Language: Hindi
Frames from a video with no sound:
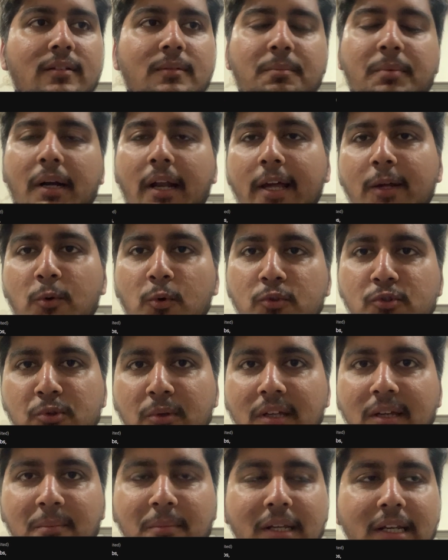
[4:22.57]
पढ़ाई हो
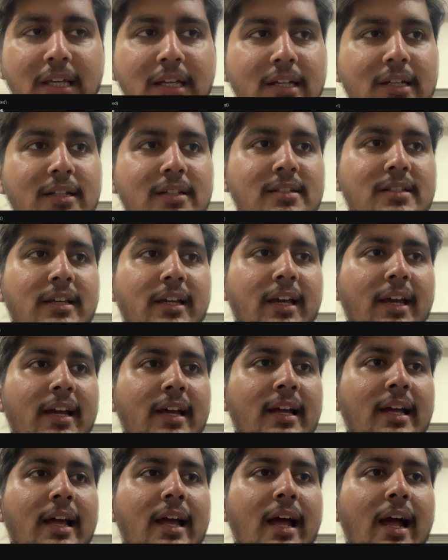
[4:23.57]
चुकी है मेरी ठीक है
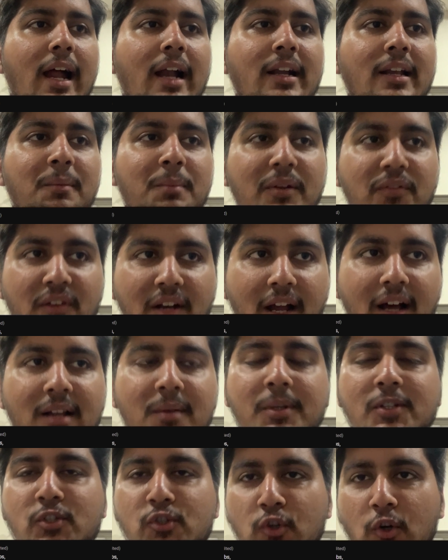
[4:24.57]
एंड अभी फ़िलहाल
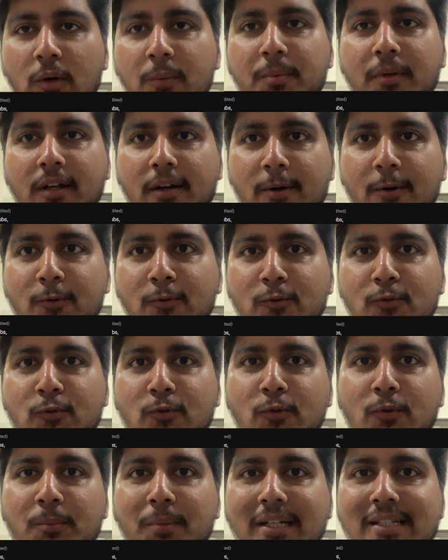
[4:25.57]
मैं जॉब कर रहा हूँ
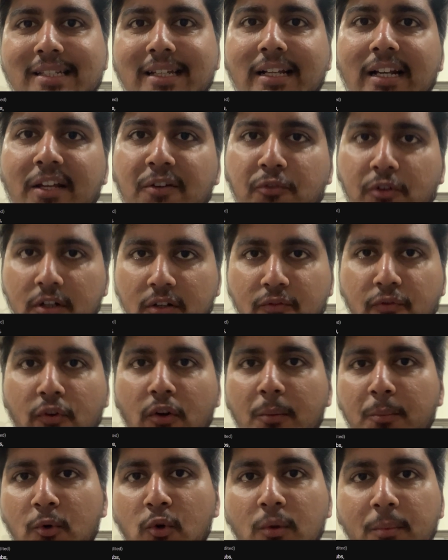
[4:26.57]
तो बेसिकली वर्क
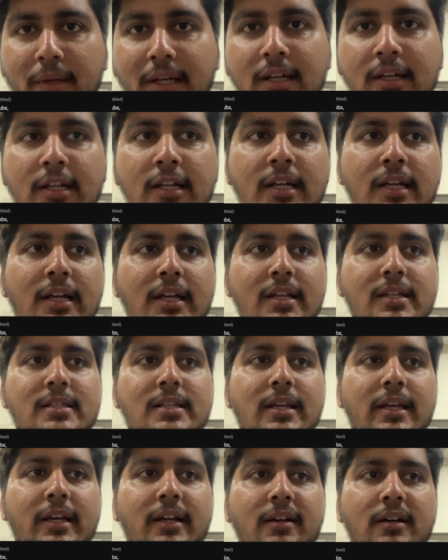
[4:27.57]
फ्रॉम होम है
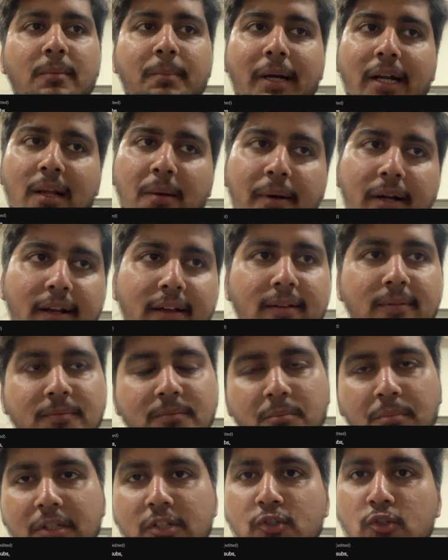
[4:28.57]
इसलिए घर बैठे बैठे
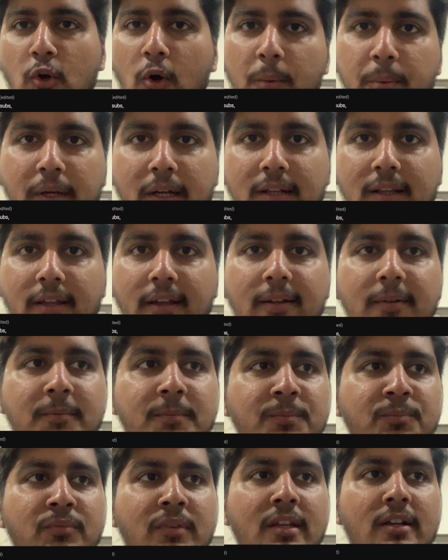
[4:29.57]
अपन जॉब करते
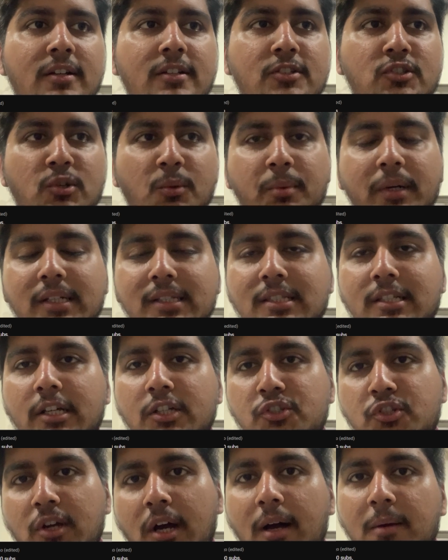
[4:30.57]
हैं सुबह
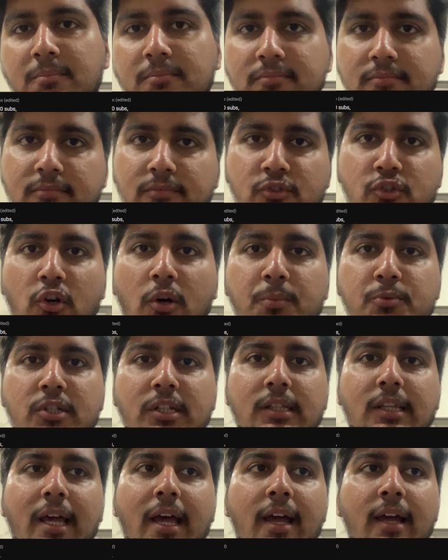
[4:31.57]
से शाम जॉब
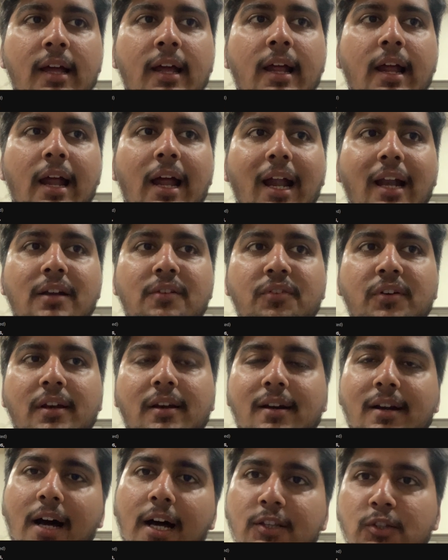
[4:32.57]
चलता है एंड फिर
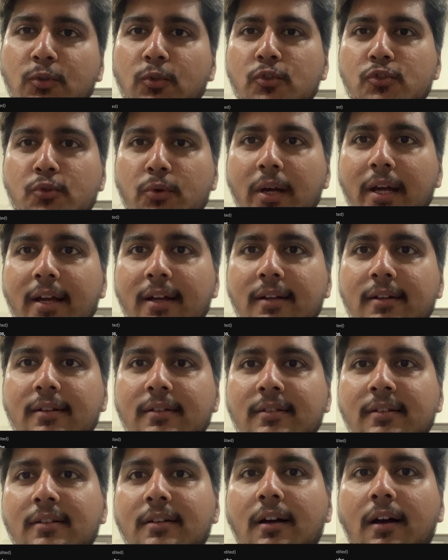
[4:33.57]
रात को जो है
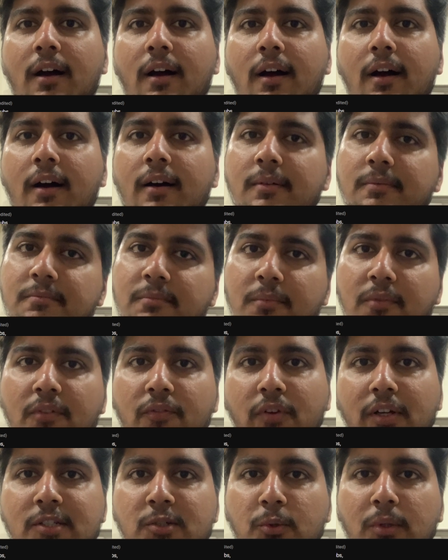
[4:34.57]
आ,
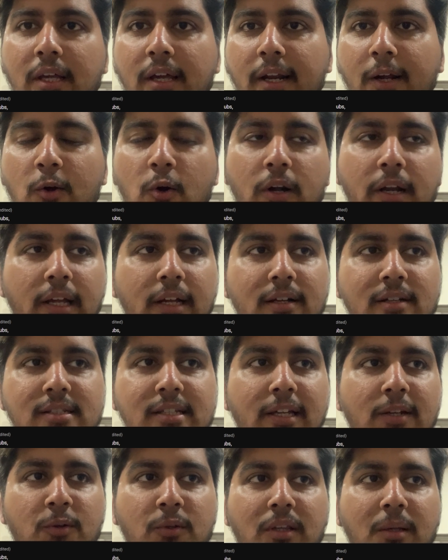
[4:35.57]
फिक्स होता है रिकॉर्डिंग का
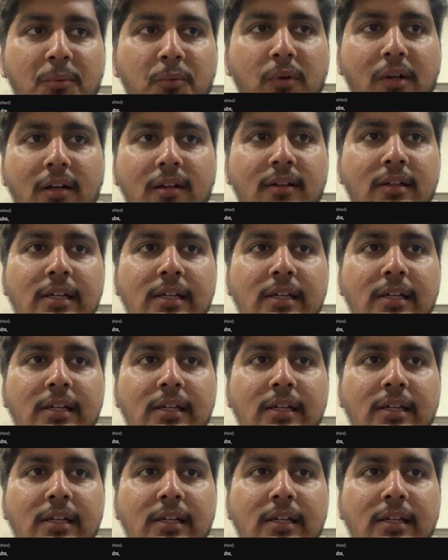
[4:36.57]
सीन होता है पूरा